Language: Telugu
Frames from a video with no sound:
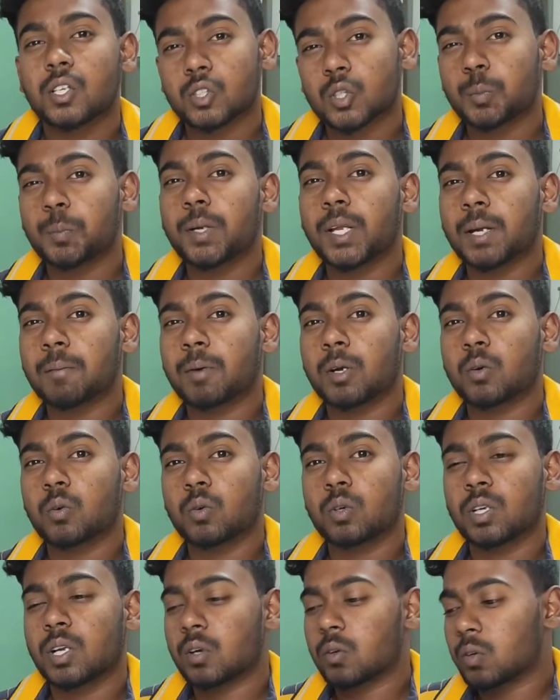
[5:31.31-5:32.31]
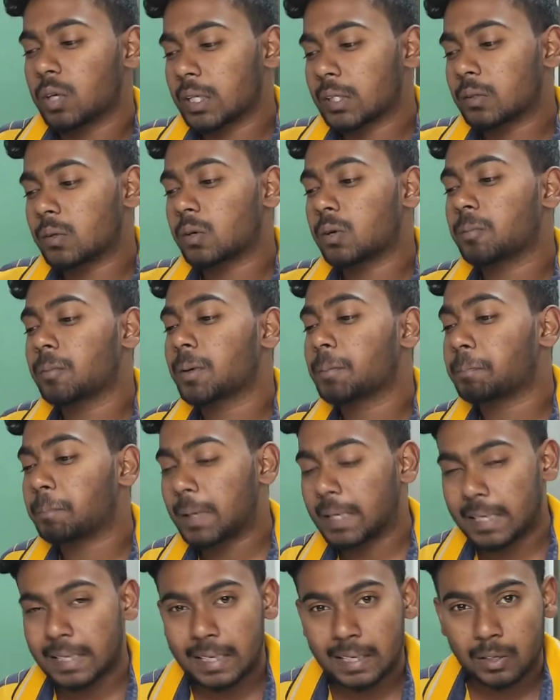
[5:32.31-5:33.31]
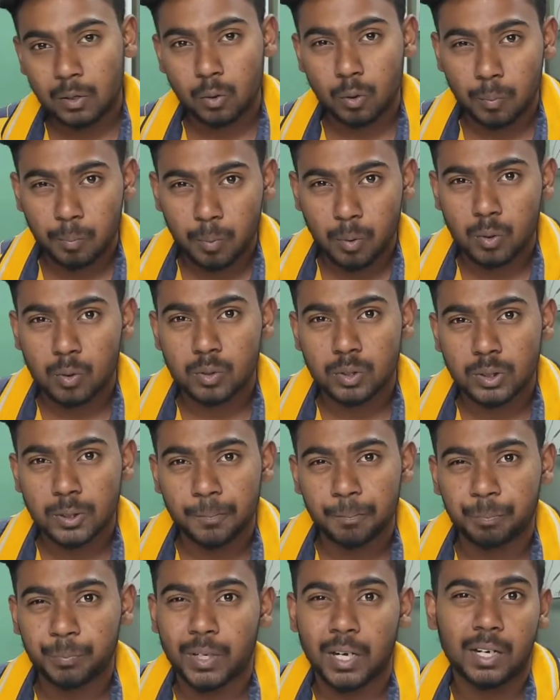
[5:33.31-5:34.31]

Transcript: సో మీరేమనుకుంటున్నారు ఎంతవరకు మీరు పెట్టగలరు ఒప్పో కోసం